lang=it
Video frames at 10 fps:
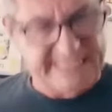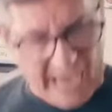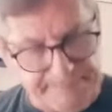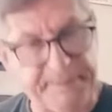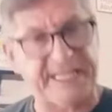
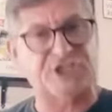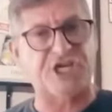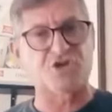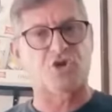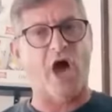scarpe
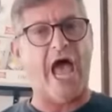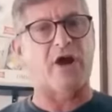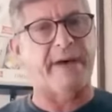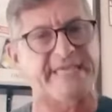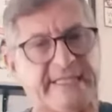da
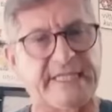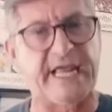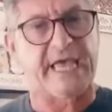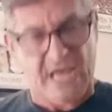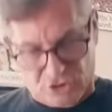100 euro,
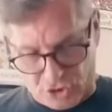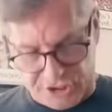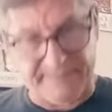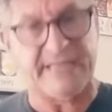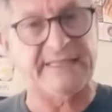
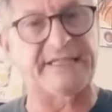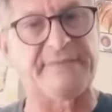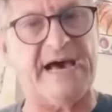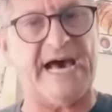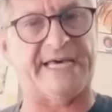magliettine
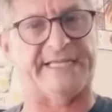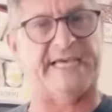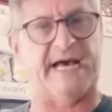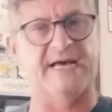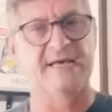giustamente di
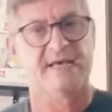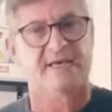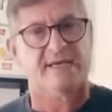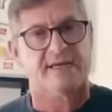marca,